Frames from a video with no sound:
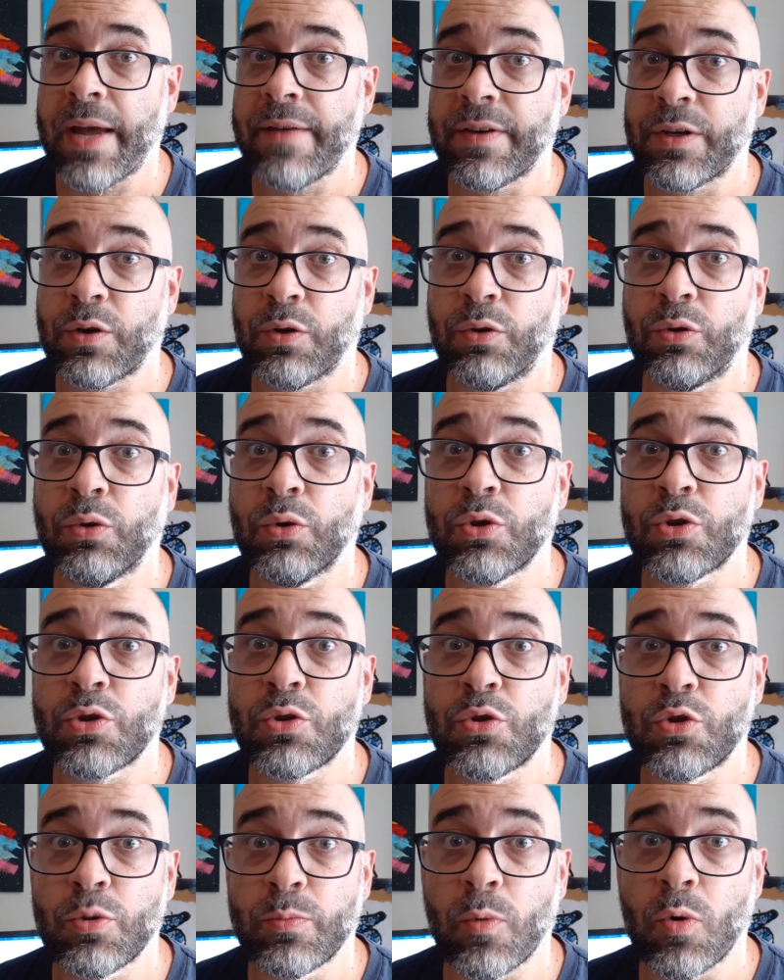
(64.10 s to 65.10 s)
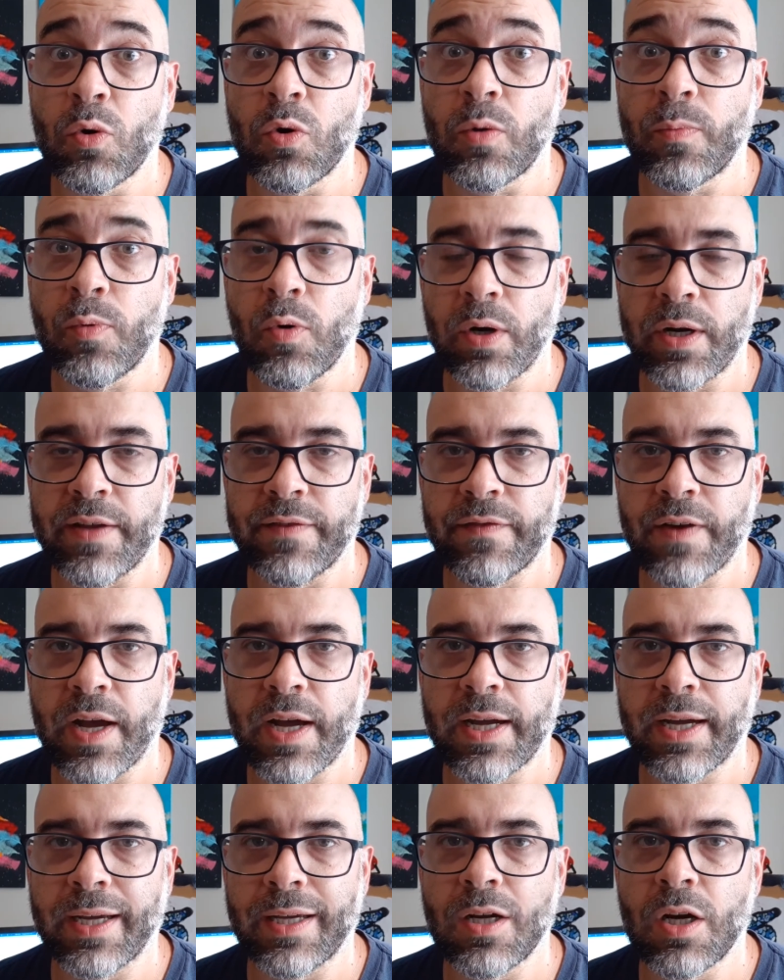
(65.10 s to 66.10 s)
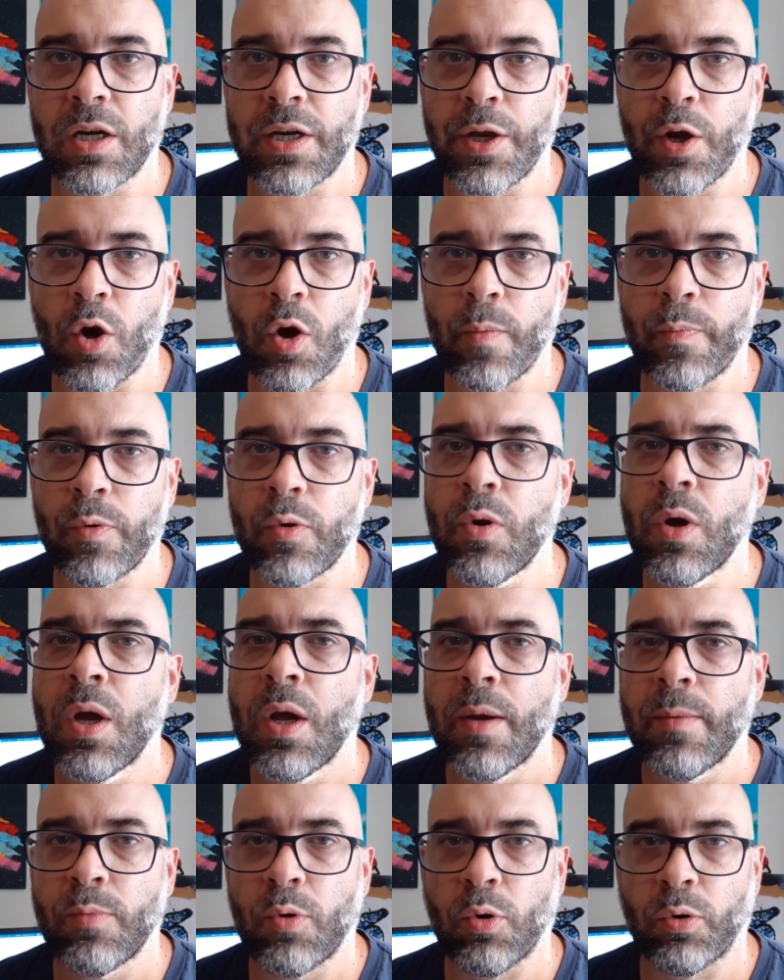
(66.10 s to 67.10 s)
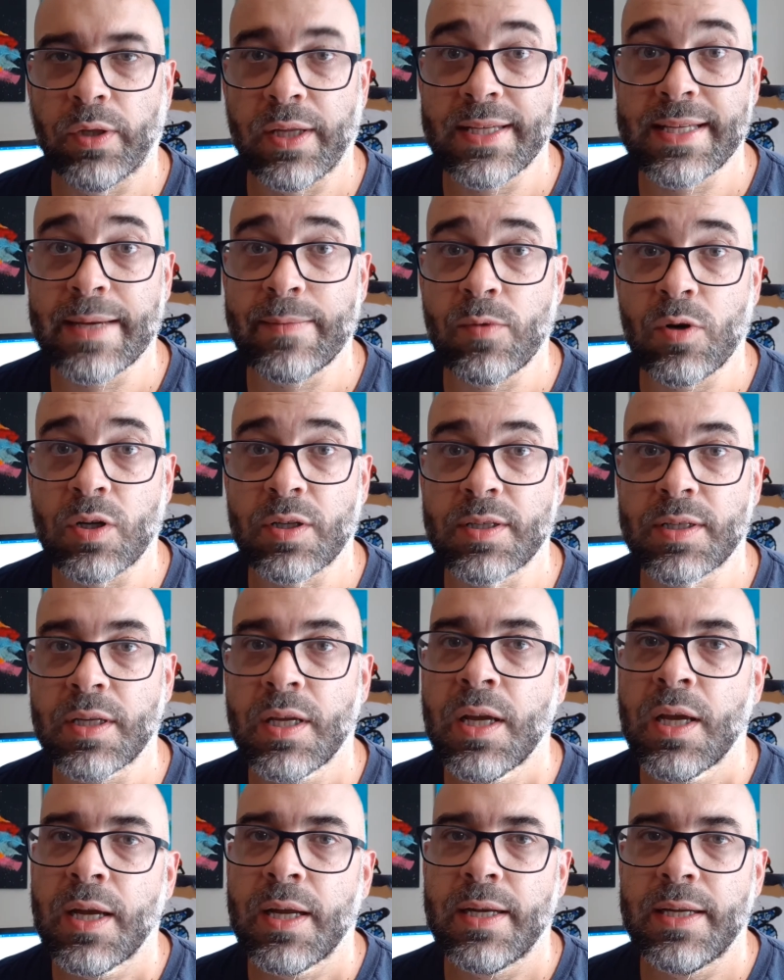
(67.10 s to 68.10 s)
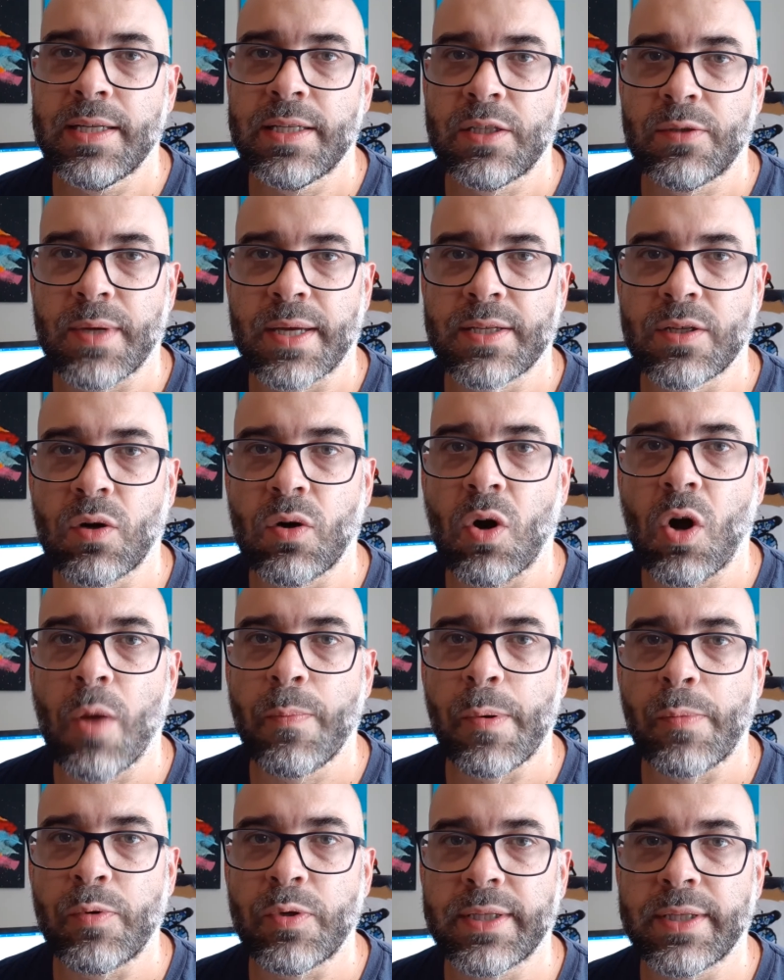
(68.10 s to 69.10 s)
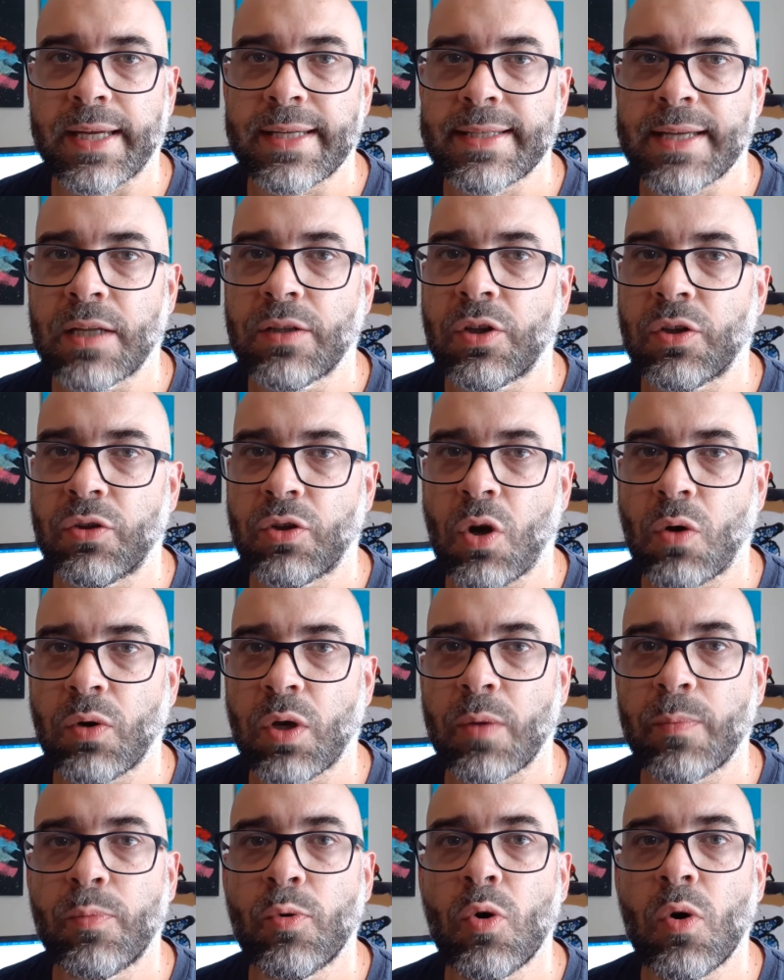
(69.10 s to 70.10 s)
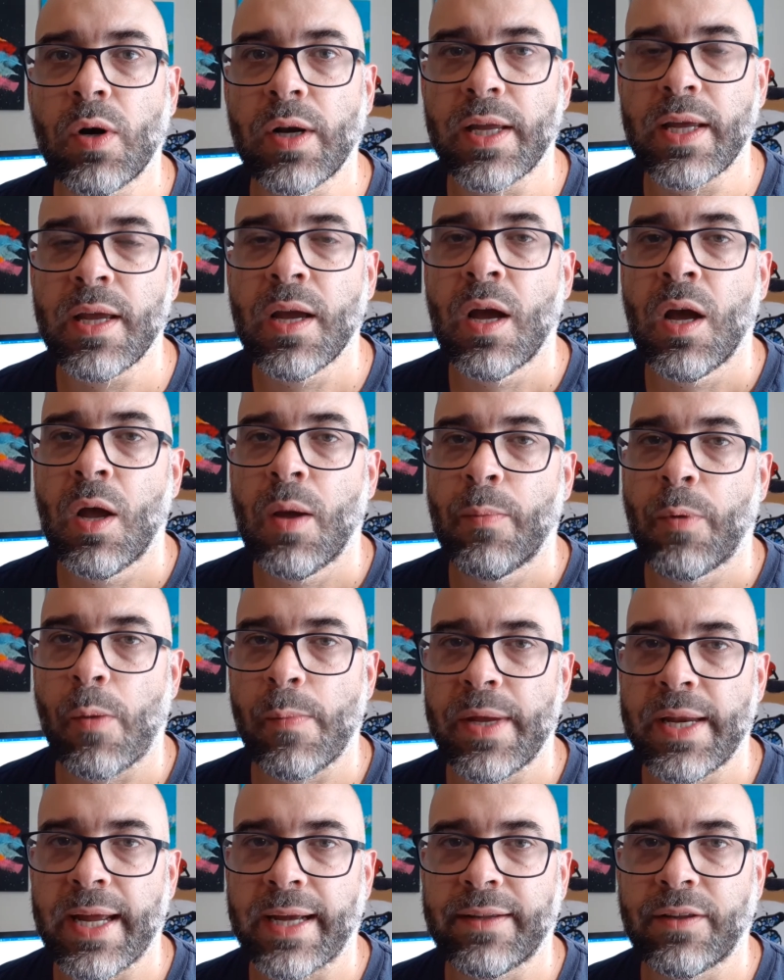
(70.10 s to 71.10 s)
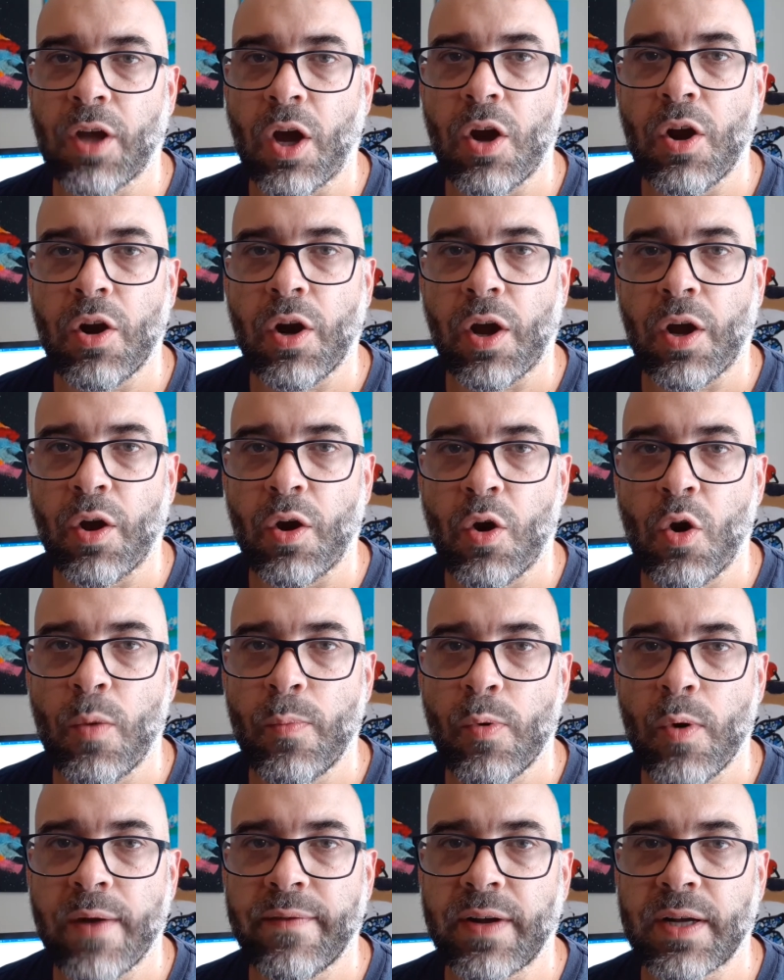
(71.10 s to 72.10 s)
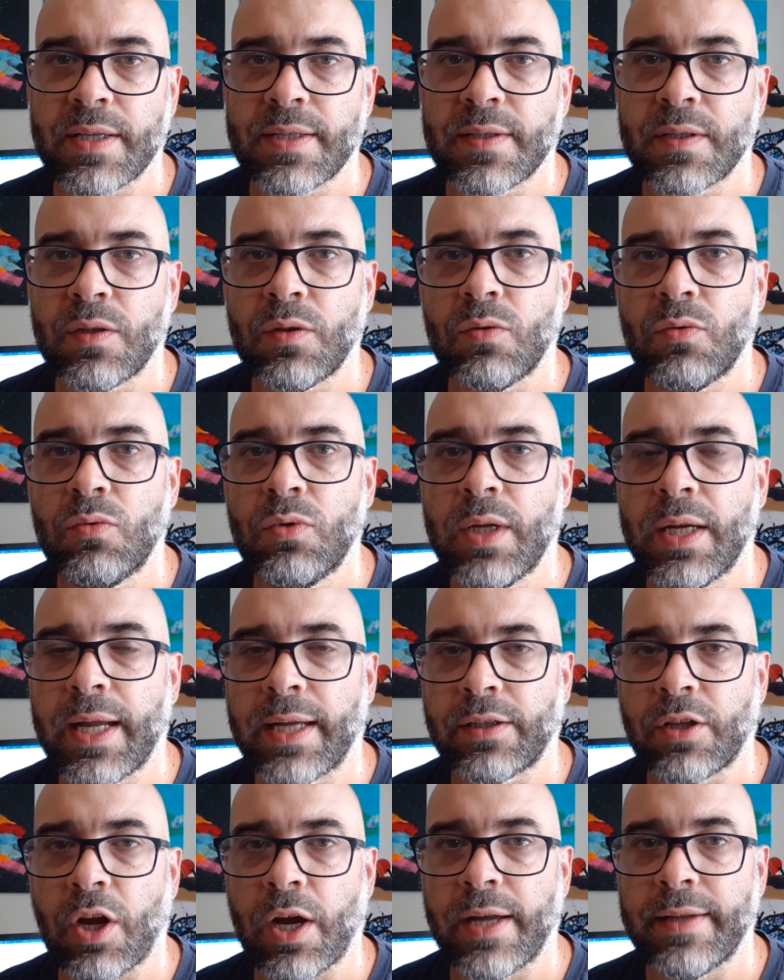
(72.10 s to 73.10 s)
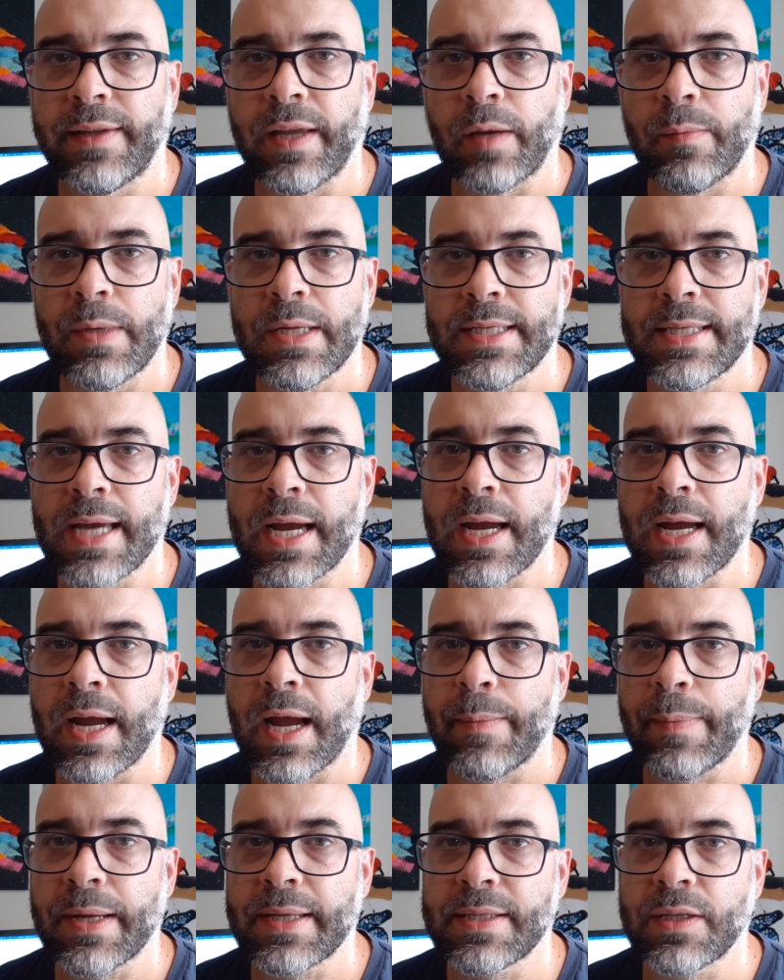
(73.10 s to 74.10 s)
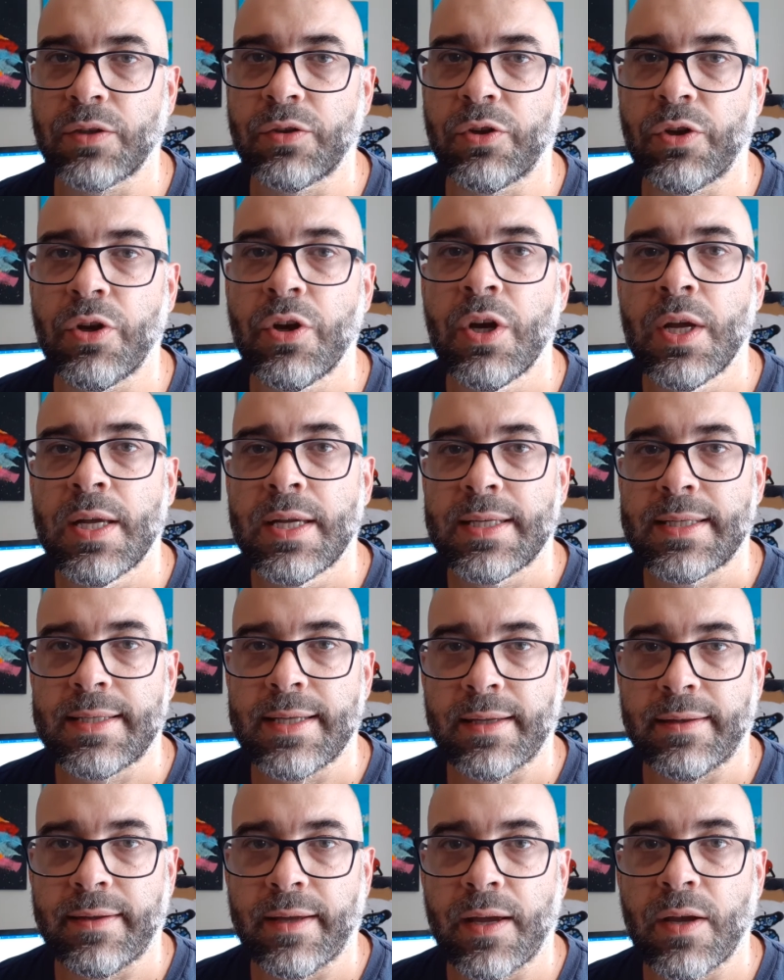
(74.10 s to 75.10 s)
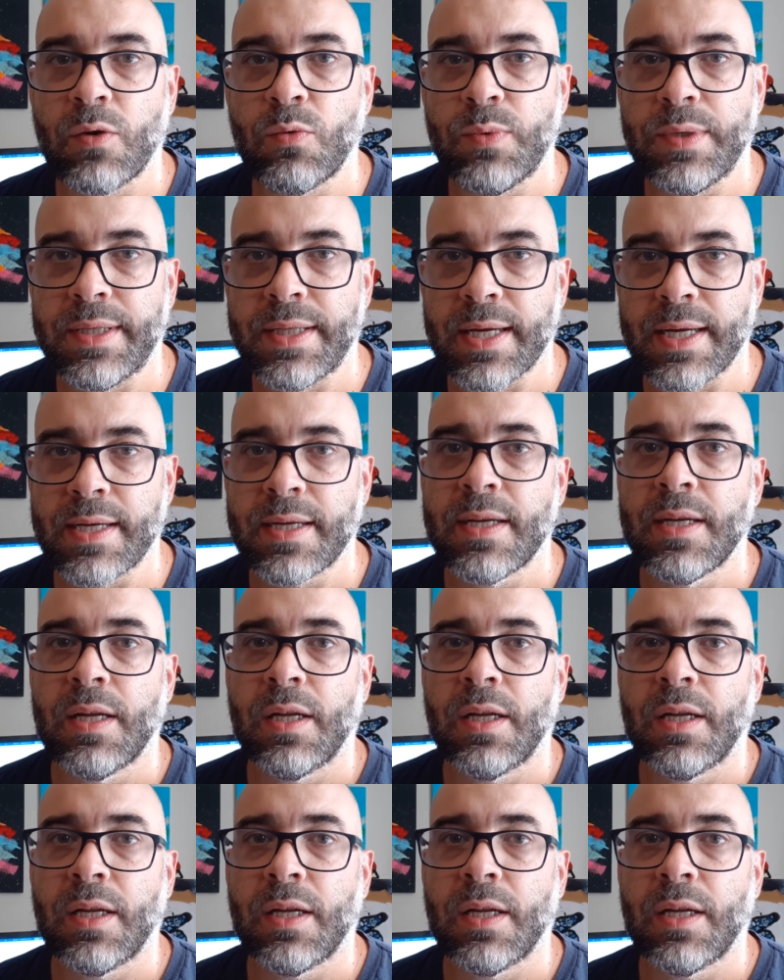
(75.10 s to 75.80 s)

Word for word: avec une touche d'humour pour les faire rigoler un peu, pour désamorcer les situations un peu plus stressantes. Donc, pour les premiers lecteurs un peu avancés ou les lecteurs intermédiaires à partir de 7 ans, 8 ans.